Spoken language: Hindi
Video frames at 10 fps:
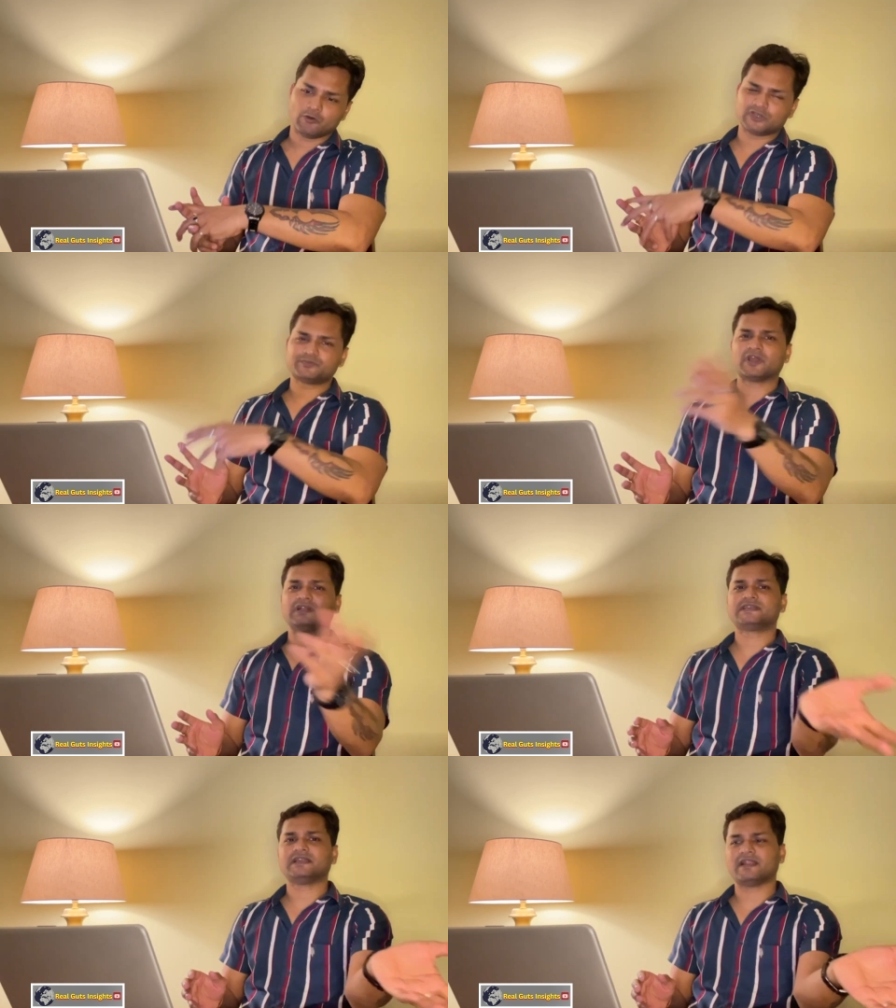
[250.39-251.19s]
वेस्ट
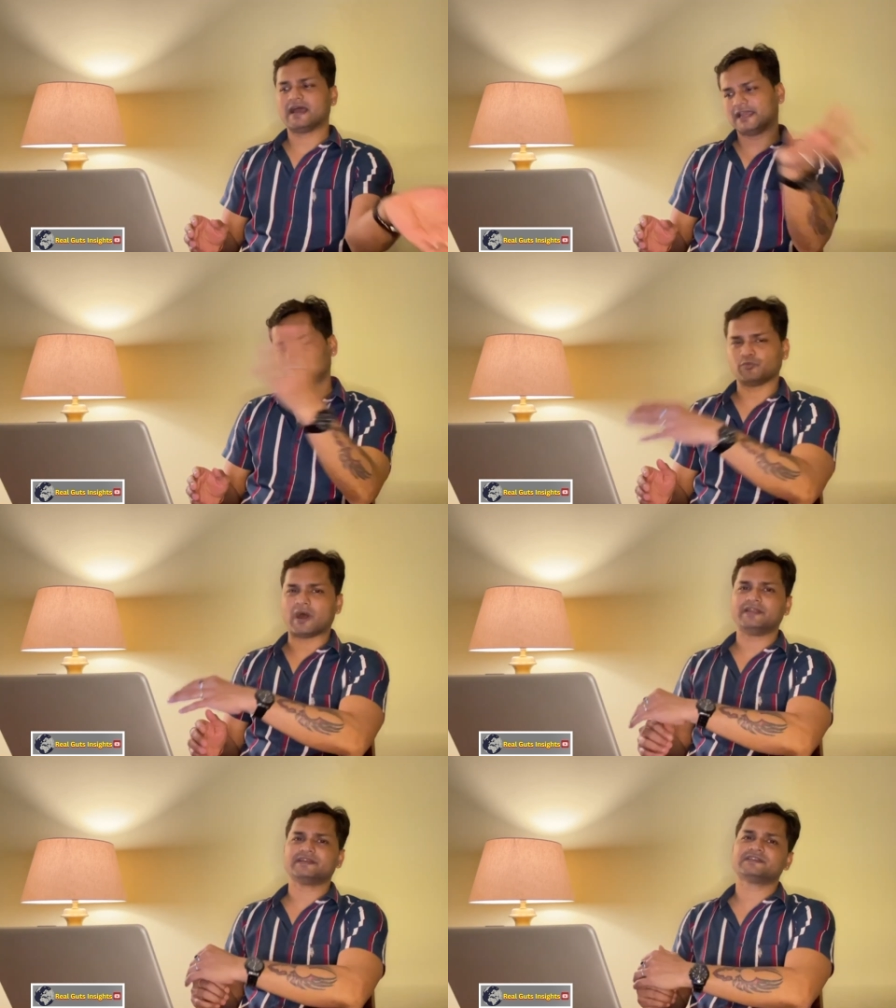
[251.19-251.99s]
बंगाल जल रहा है तो
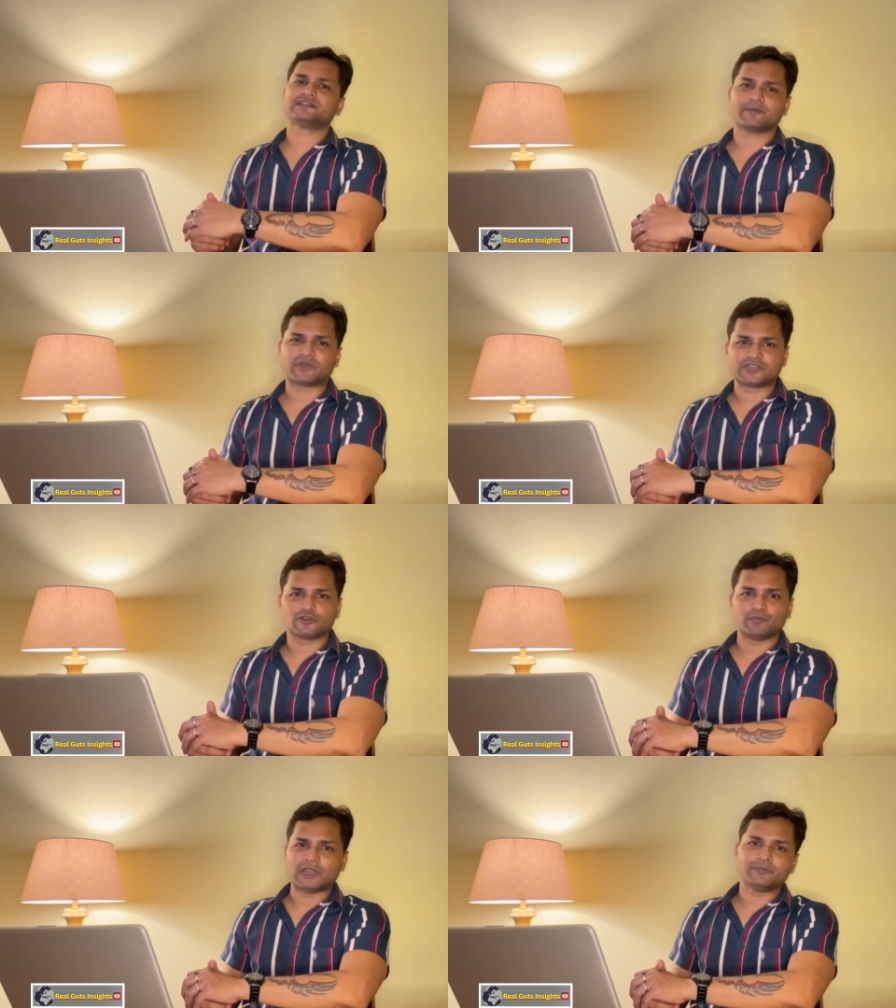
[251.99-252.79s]
भारतीय जनता
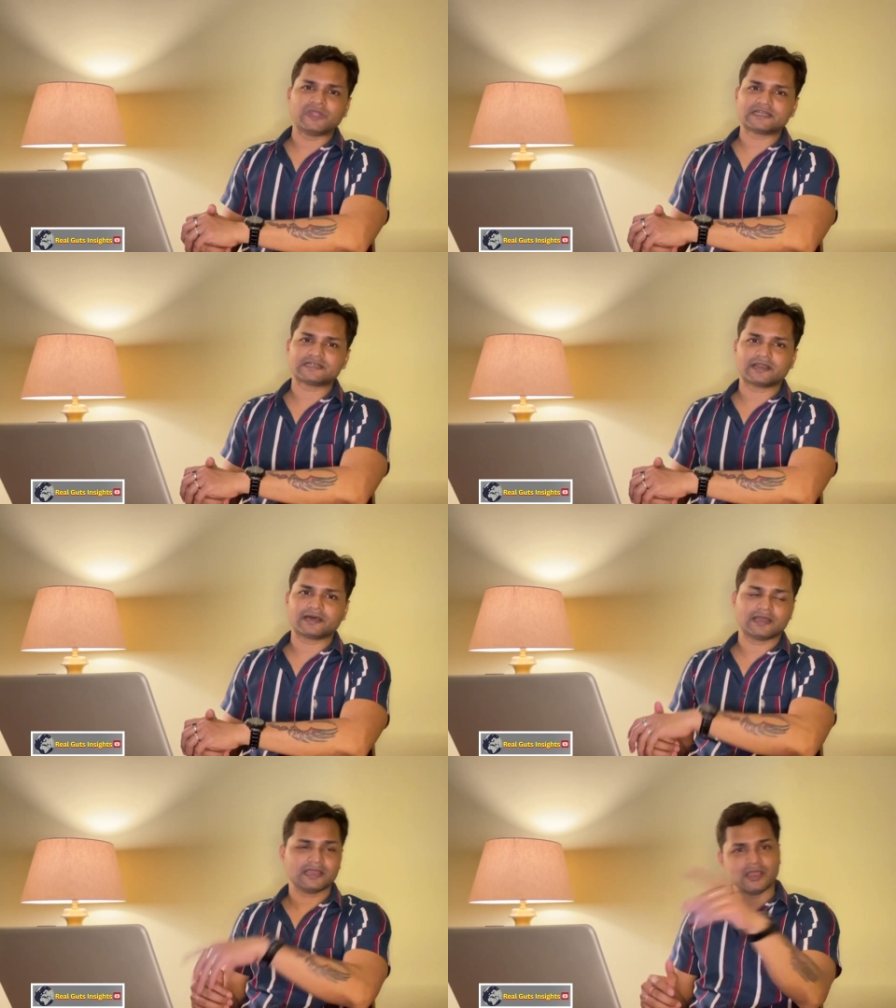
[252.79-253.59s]
पार्टी को ब्लेम दिया जा
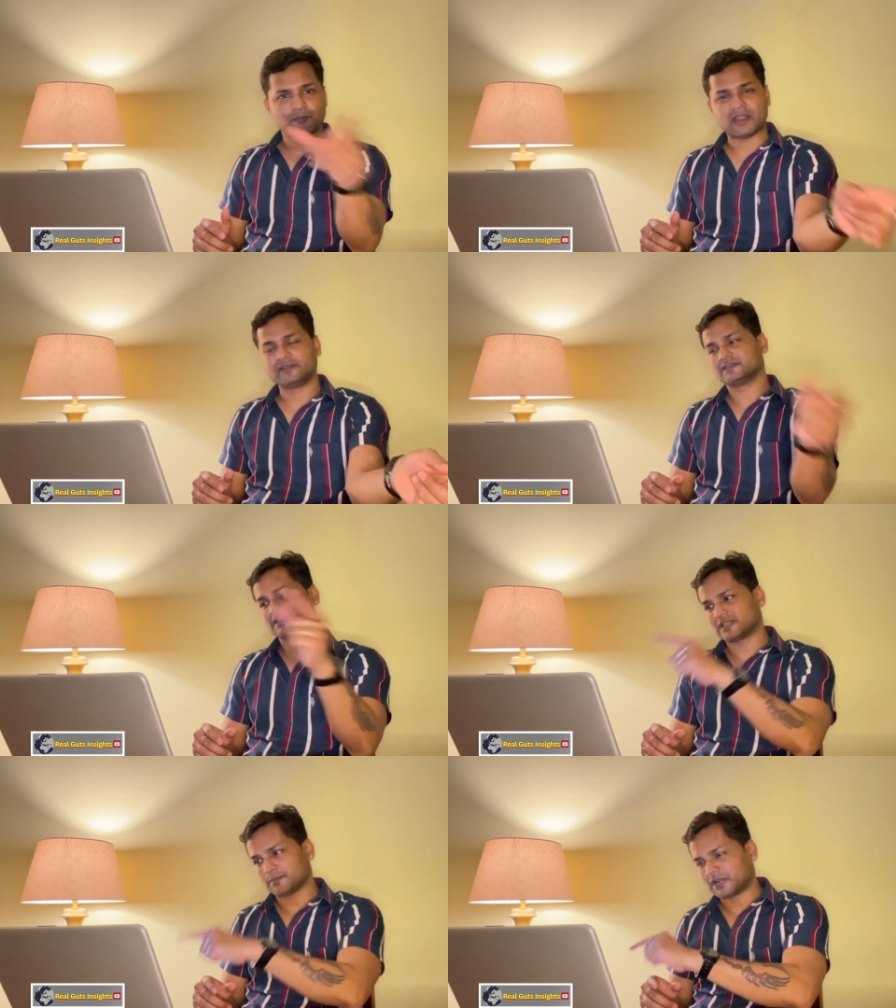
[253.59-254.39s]
रहा है भारतीय
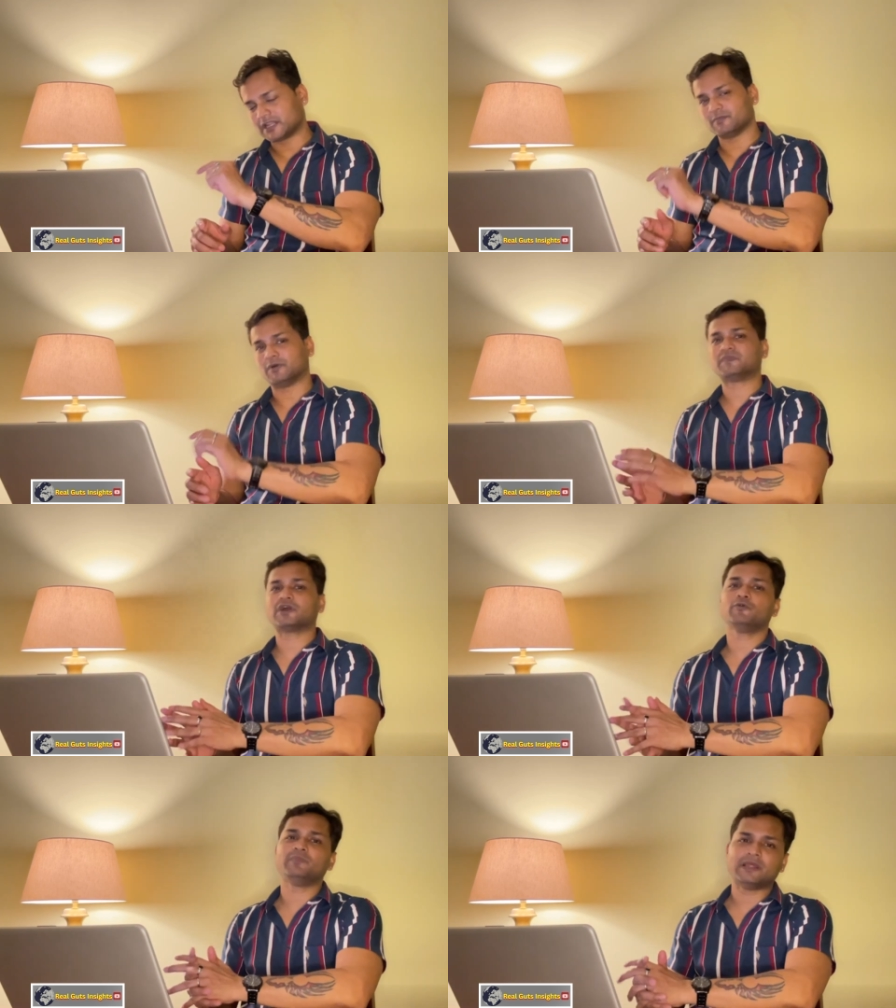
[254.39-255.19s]
जनता पार्टी
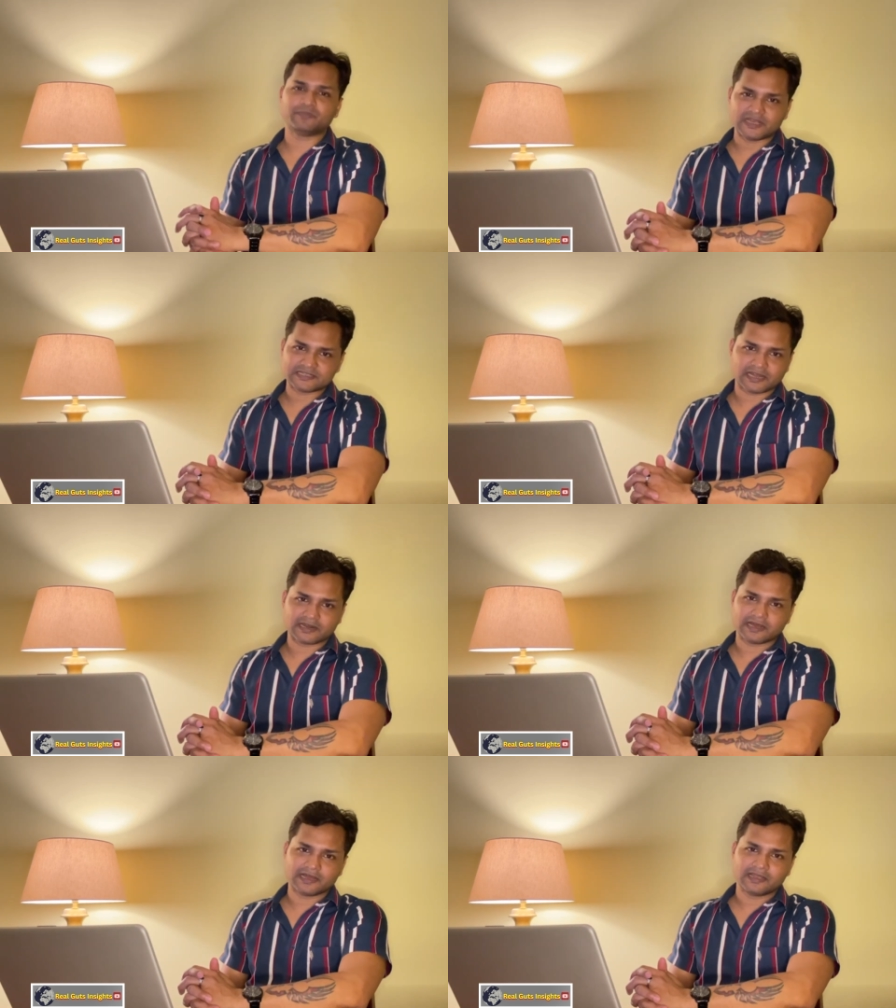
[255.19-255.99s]
ममता को ब्लेम दिया
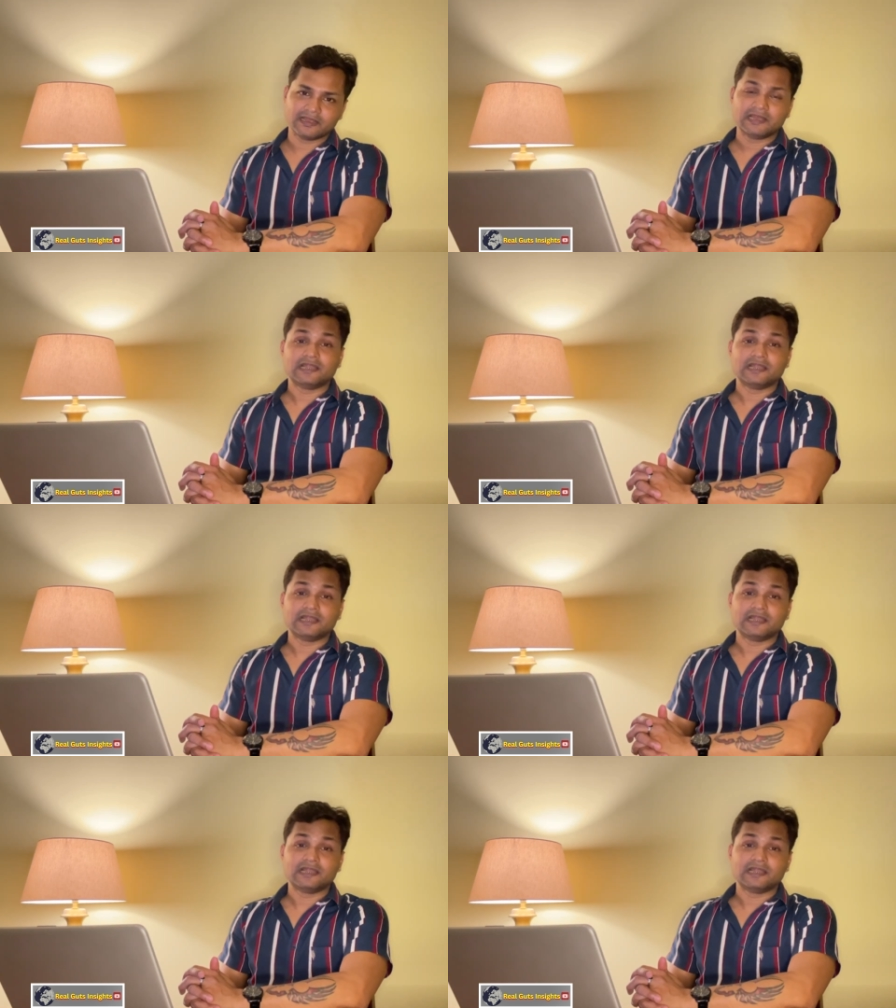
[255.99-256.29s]
जा रहा है